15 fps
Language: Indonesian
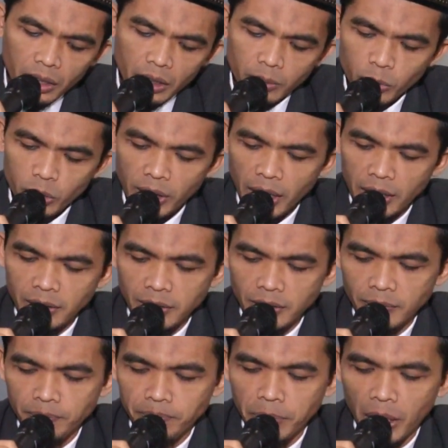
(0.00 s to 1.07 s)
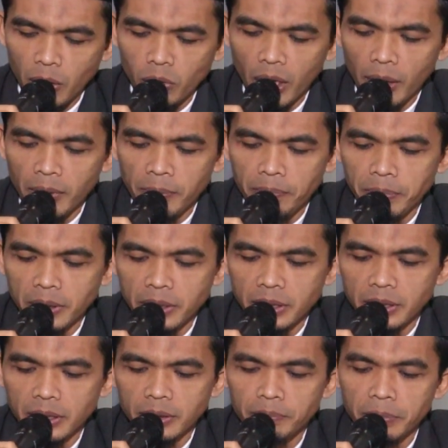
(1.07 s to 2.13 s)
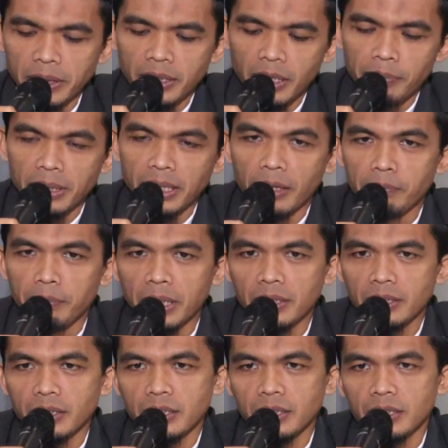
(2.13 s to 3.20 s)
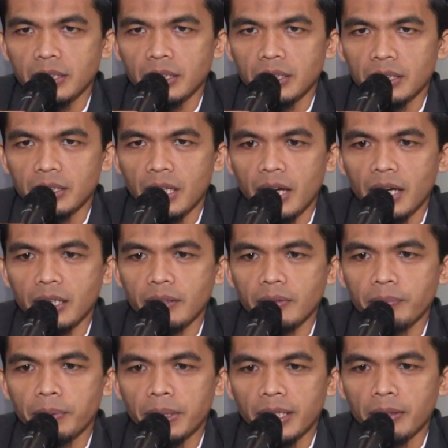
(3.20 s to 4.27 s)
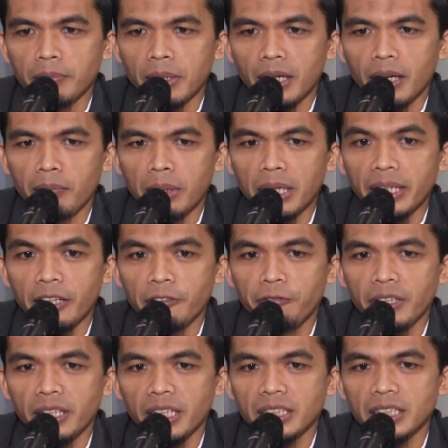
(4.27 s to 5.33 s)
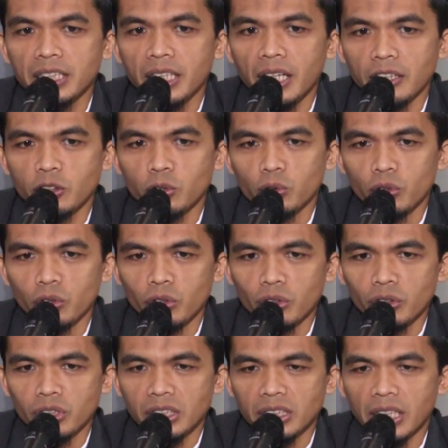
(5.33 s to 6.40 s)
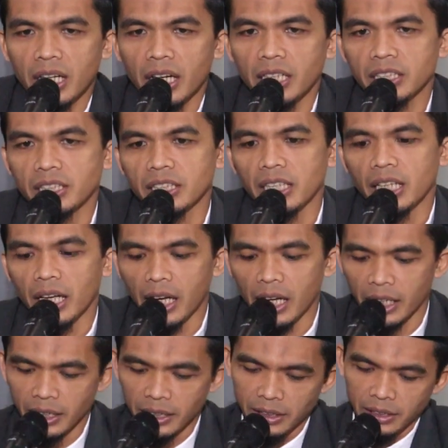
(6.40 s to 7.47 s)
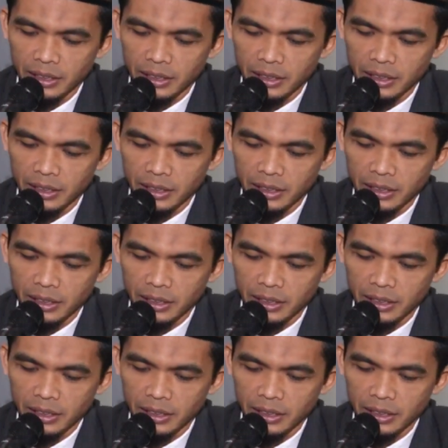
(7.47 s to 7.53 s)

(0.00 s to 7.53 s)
Kemudian para ulama berbeda pendapat tentang bagaimana mendefinisikan syukur secara istilah.